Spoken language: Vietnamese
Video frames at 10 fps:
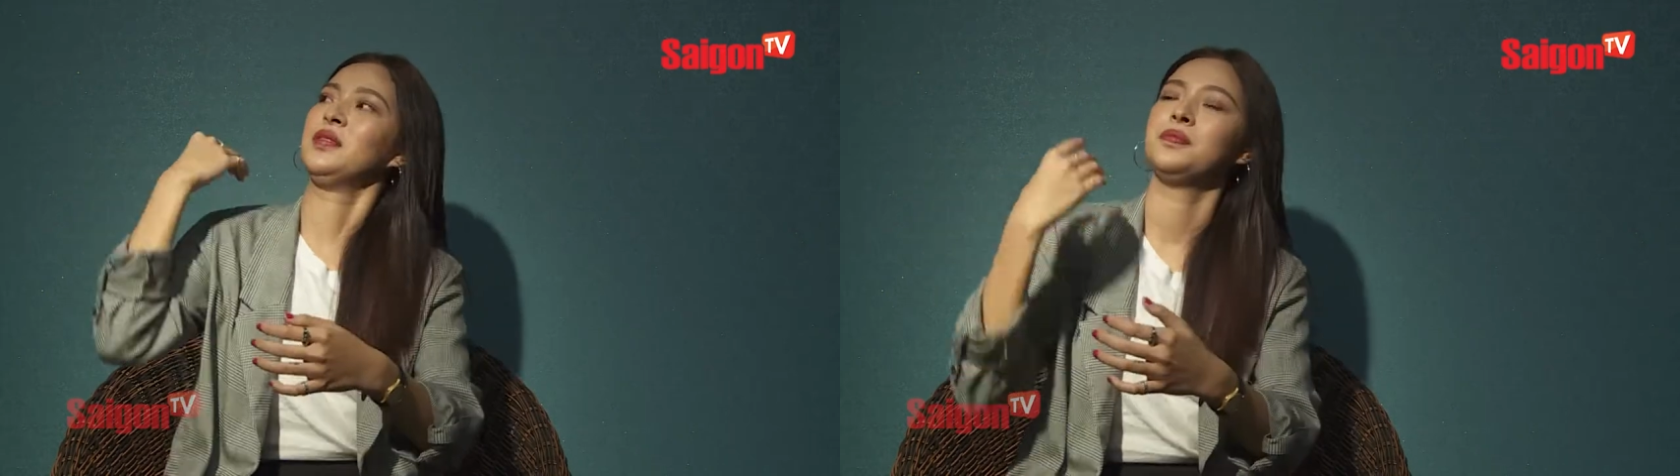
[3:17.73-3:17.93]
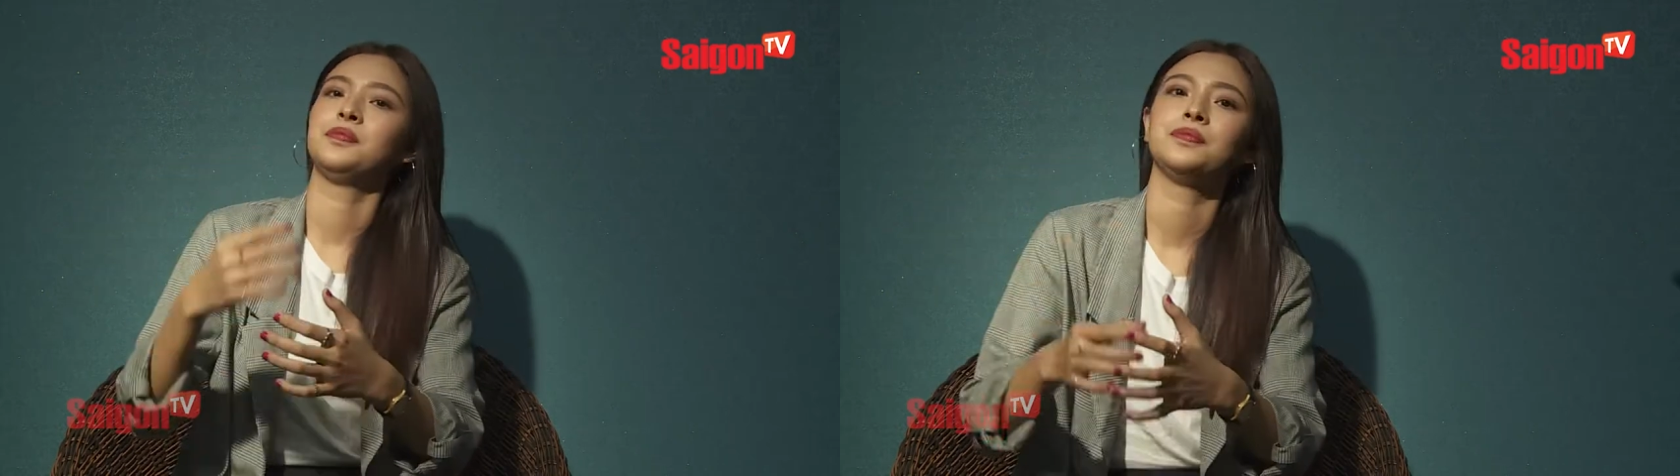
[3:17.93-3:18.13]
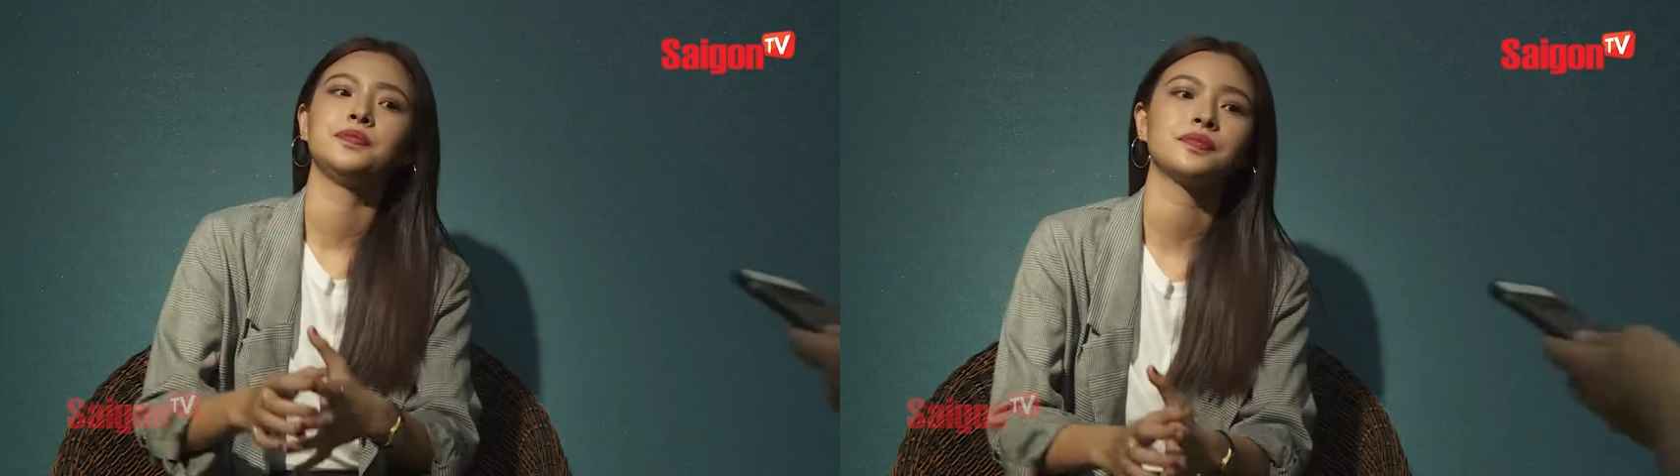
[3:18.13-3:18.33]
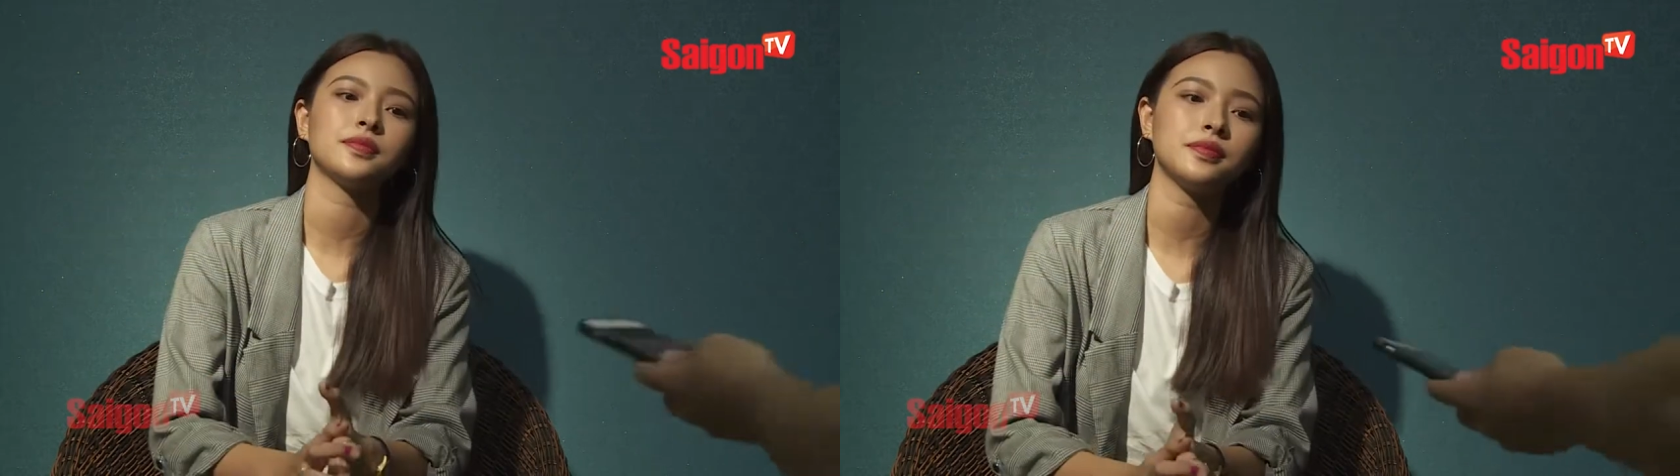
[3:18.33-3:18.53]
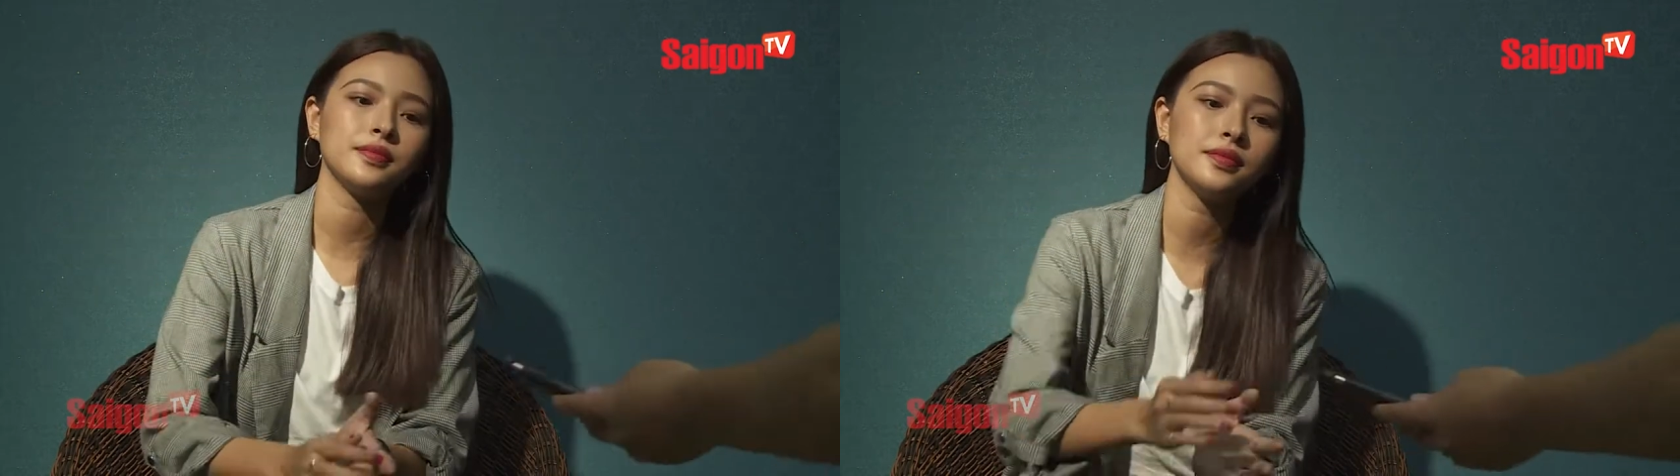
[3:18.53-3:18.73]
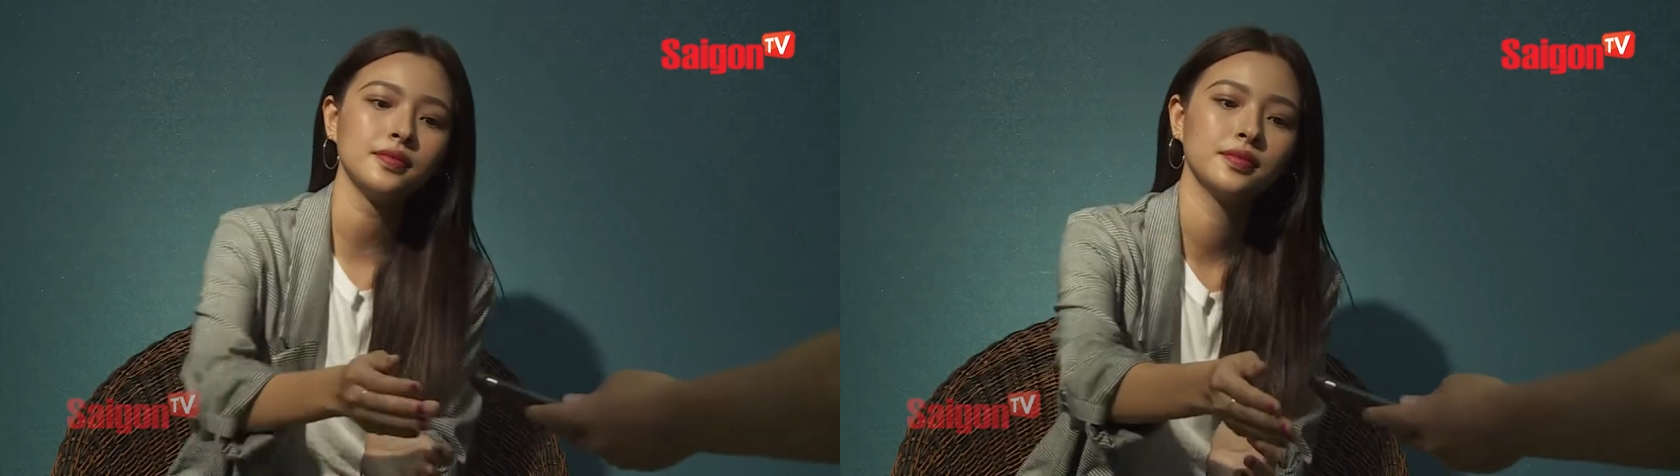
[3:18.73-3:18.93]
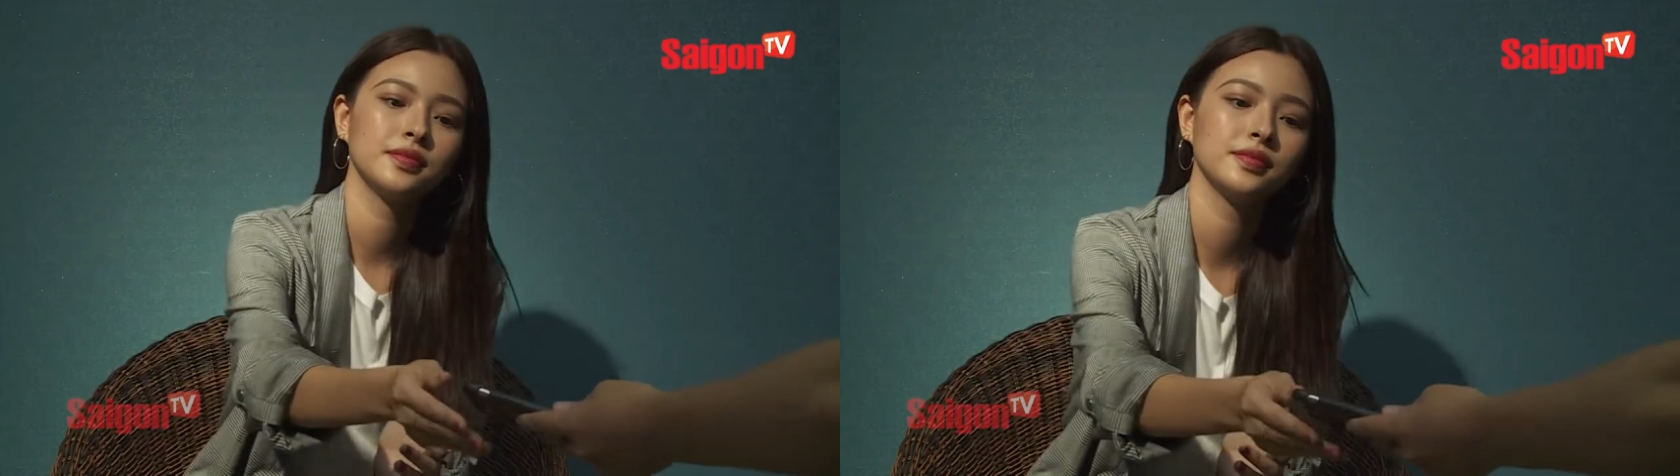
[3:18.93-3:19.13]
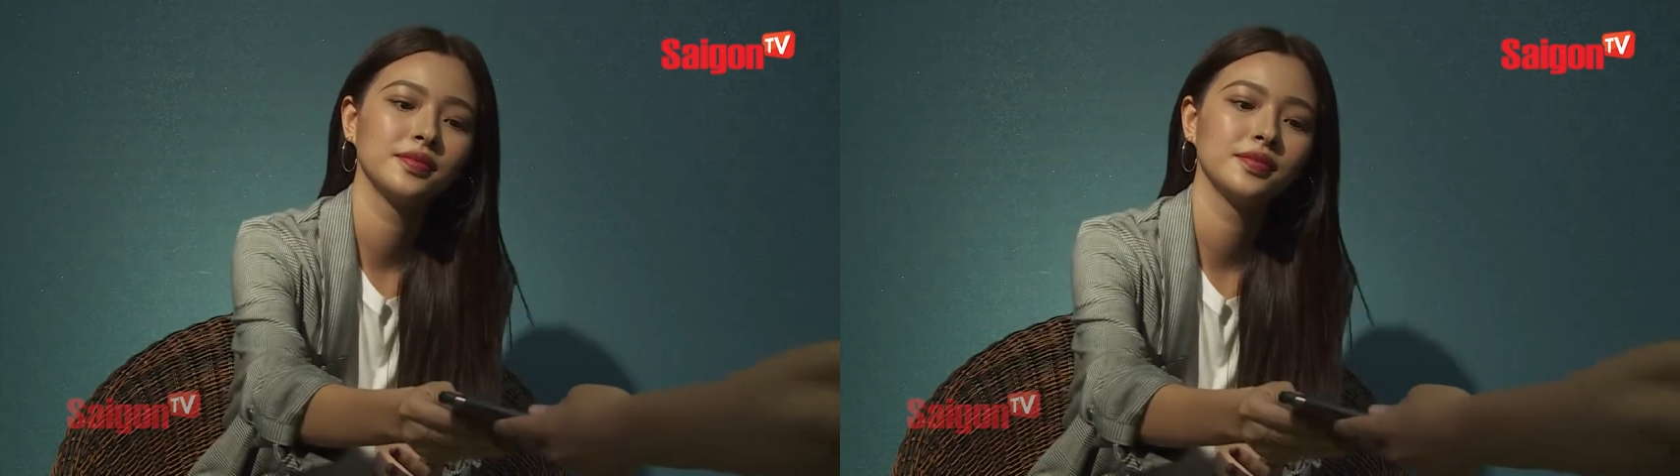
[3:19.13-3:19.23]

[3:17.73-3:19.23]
Đây này, này, này xinh nè.